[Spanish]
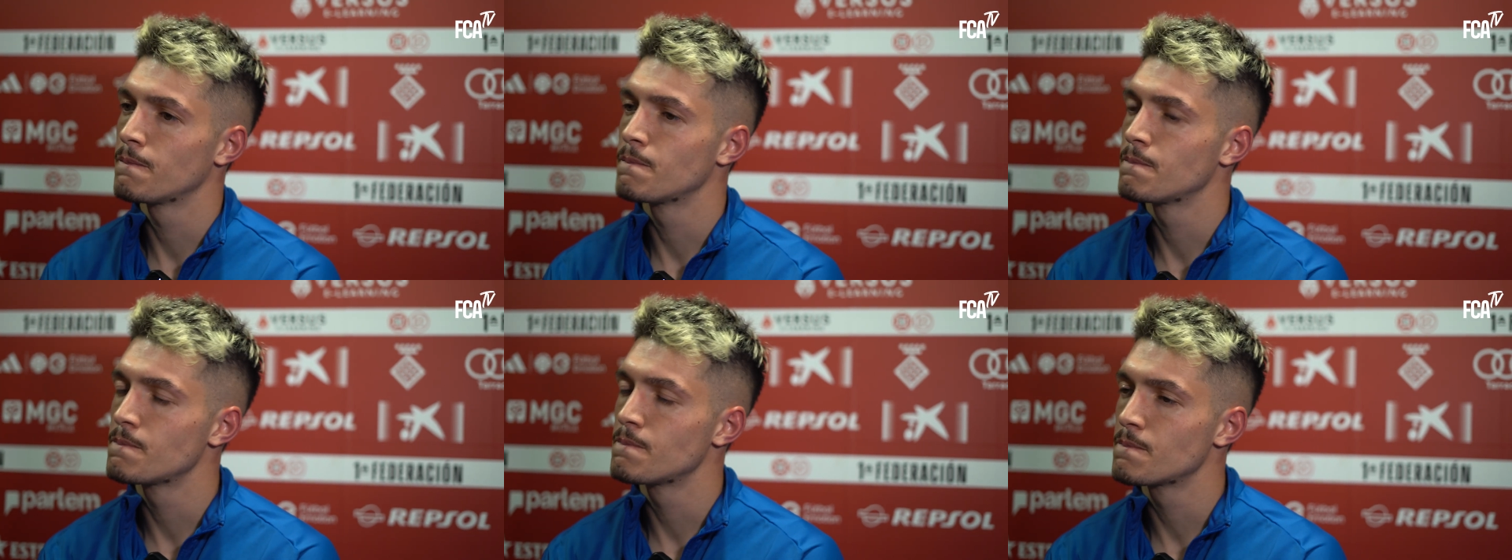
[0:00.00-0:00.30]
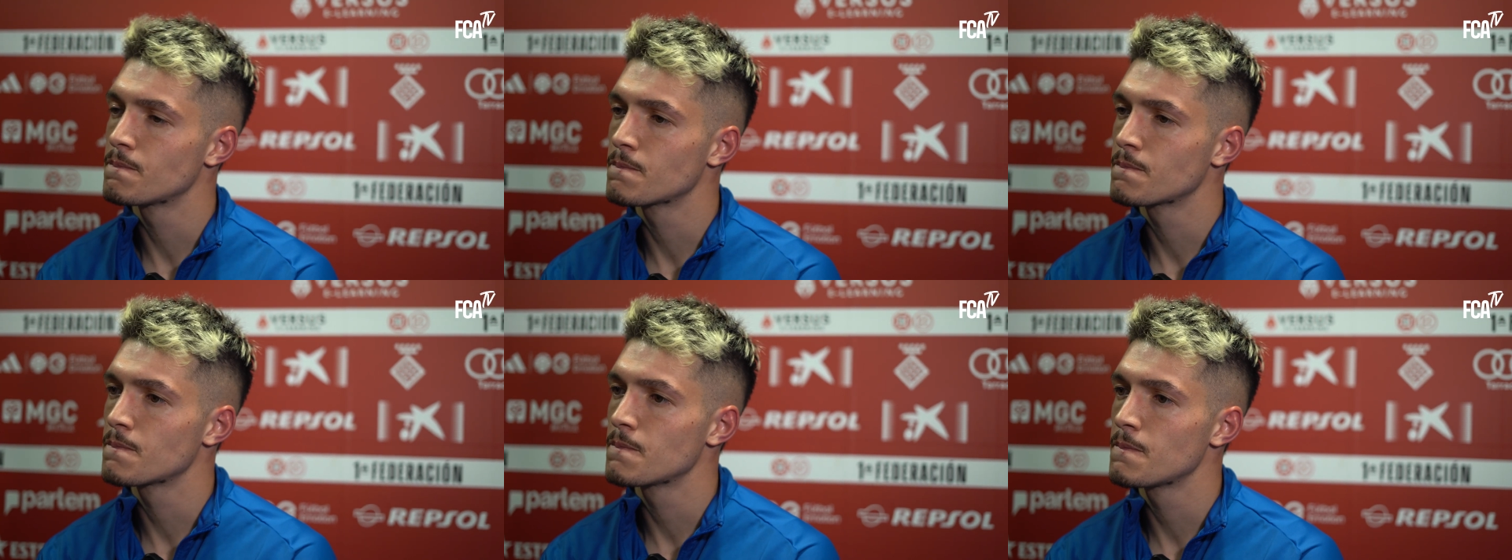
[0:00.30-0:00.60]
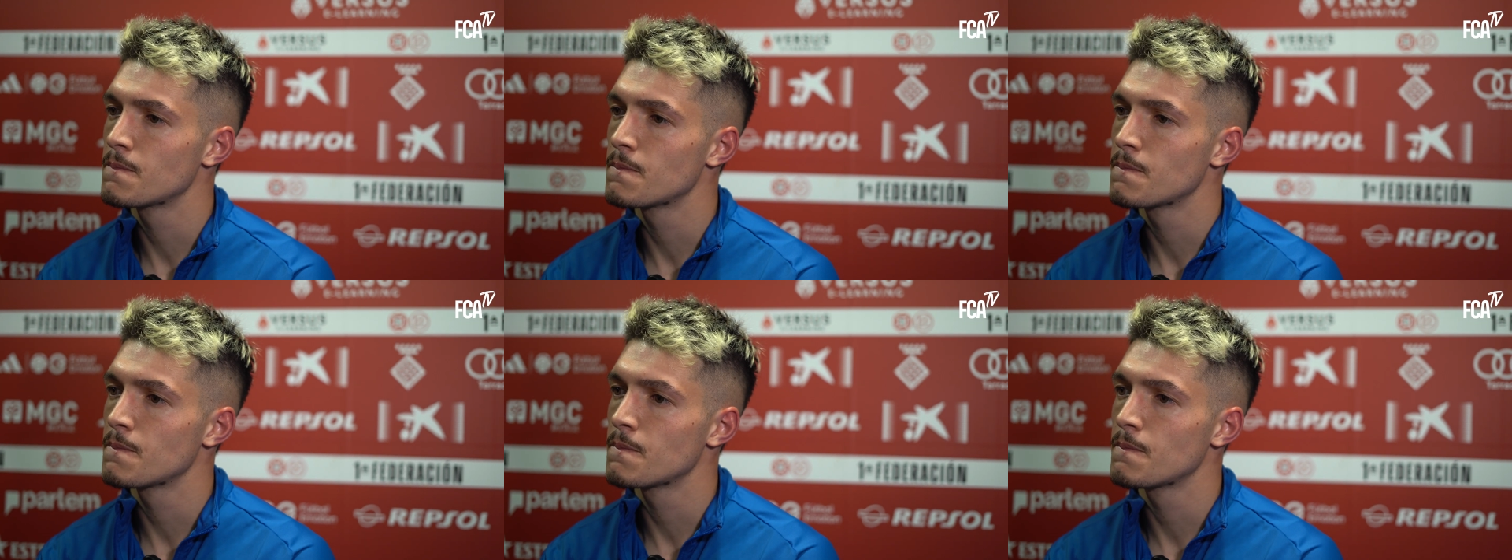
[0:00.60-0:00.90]
¿Cómo, está
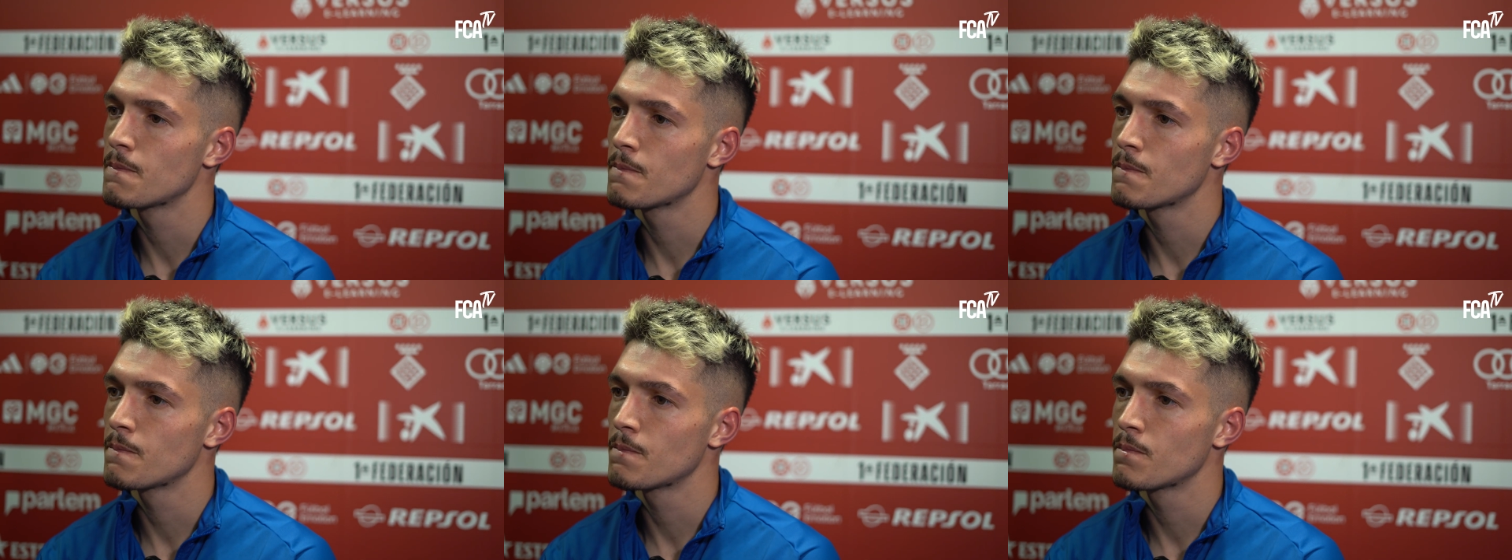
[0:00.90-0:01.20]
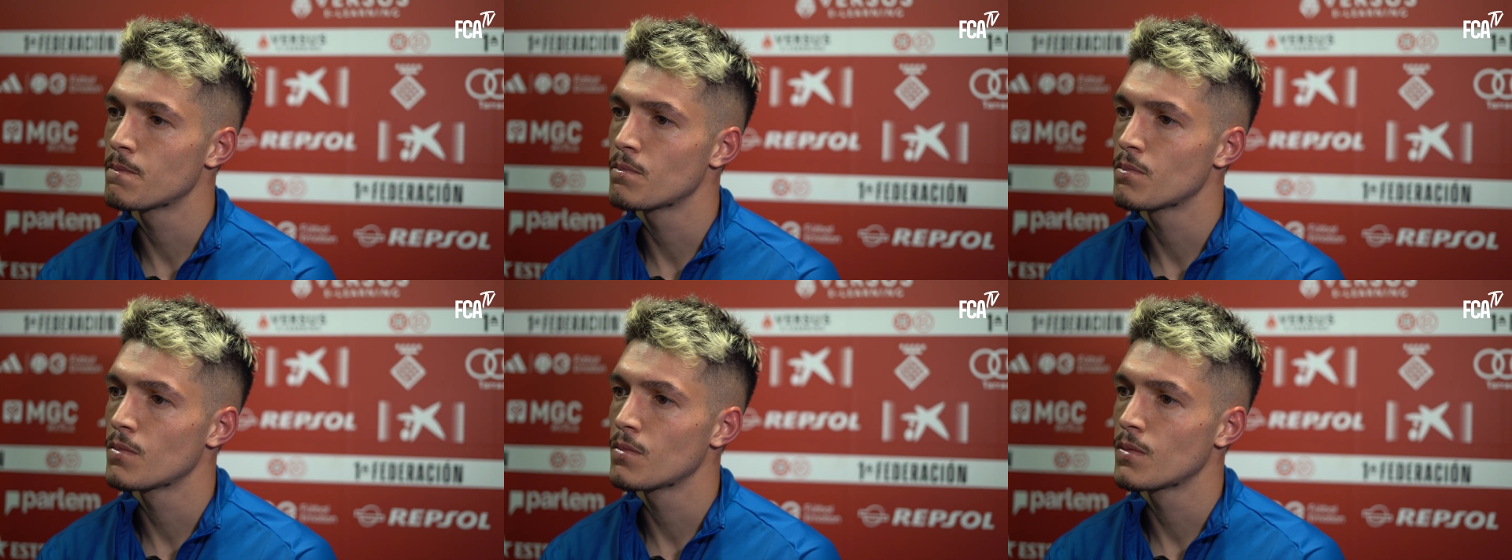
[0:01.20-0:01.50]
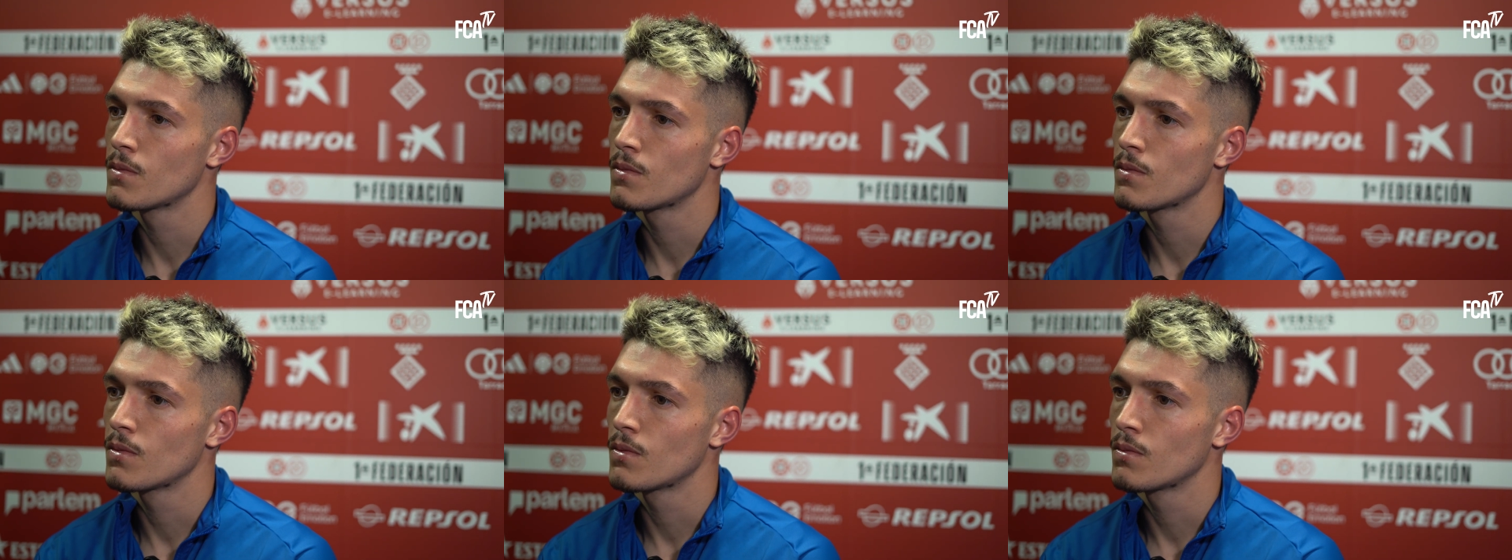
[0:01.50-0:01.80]
siendo esta relación
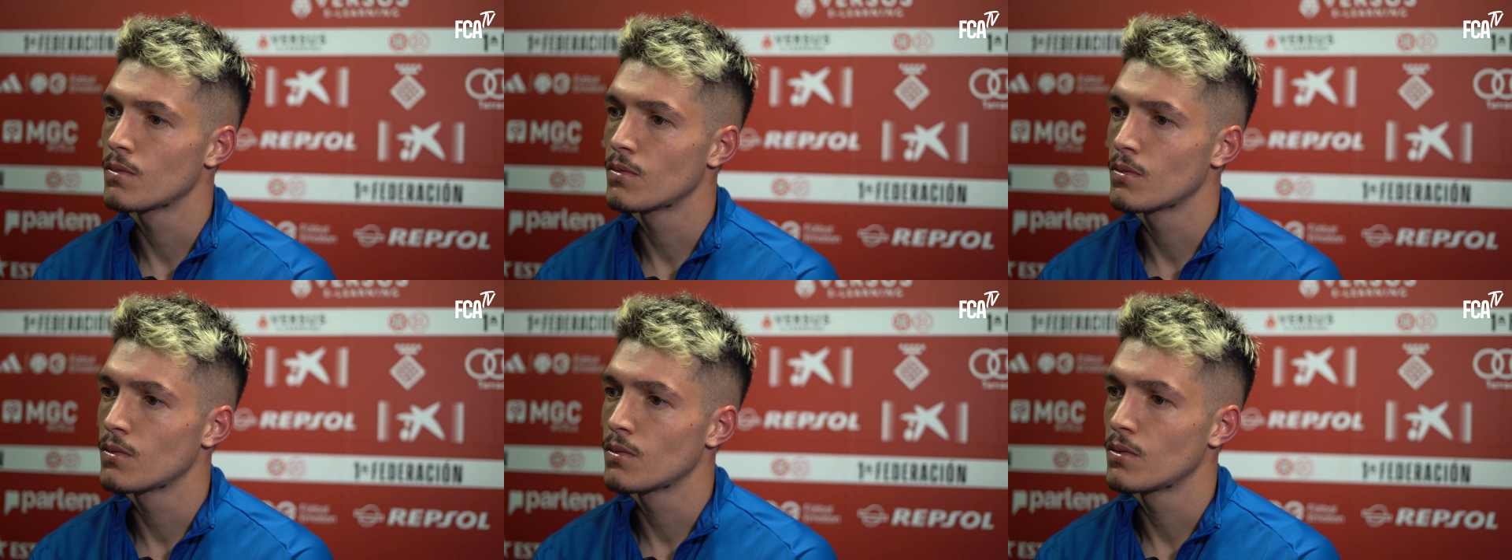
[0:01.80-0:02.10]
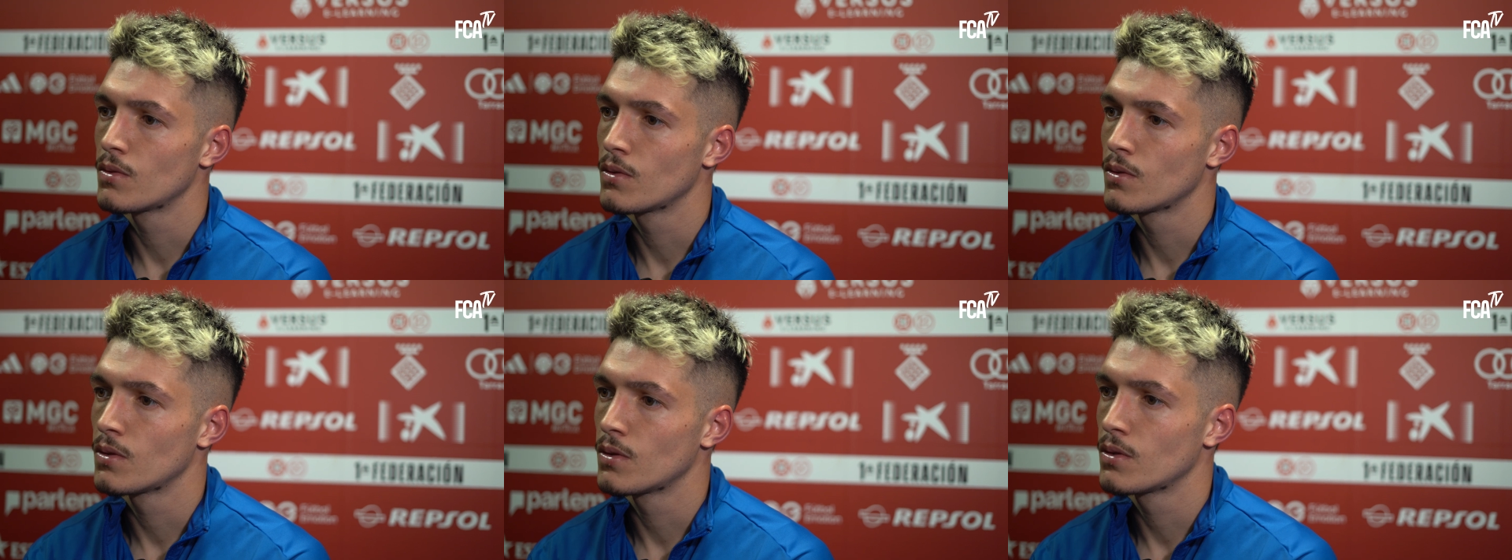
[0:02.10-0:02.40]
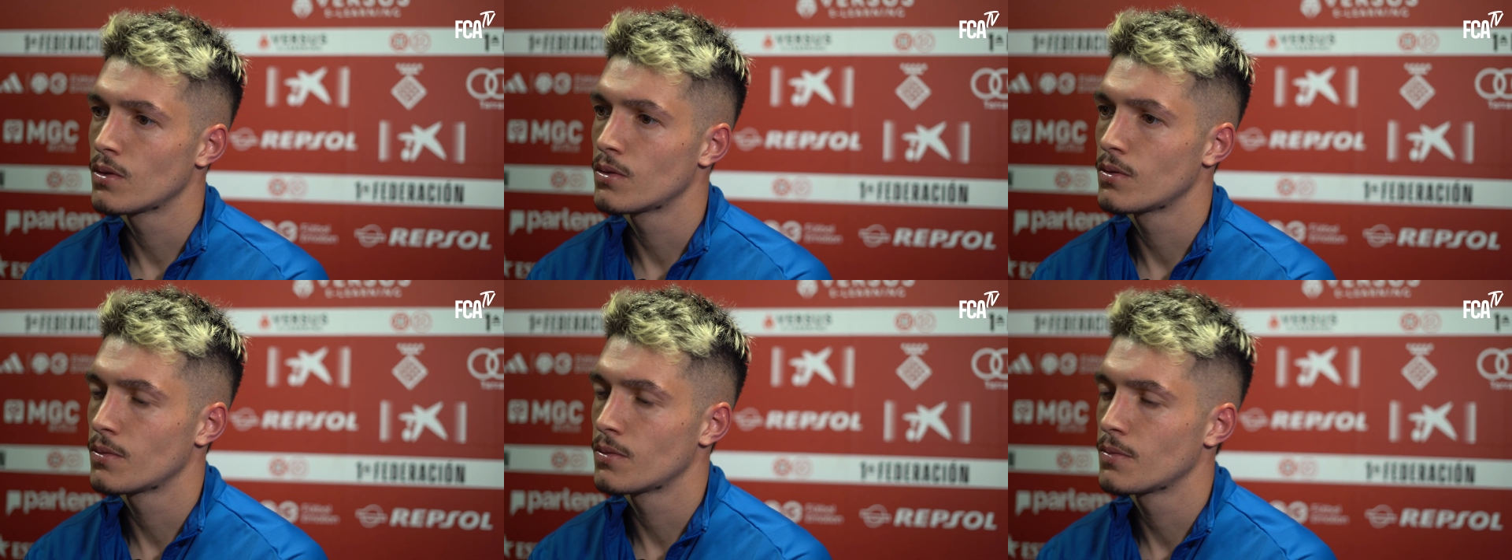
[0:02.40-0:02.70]
de, los dos delanteros?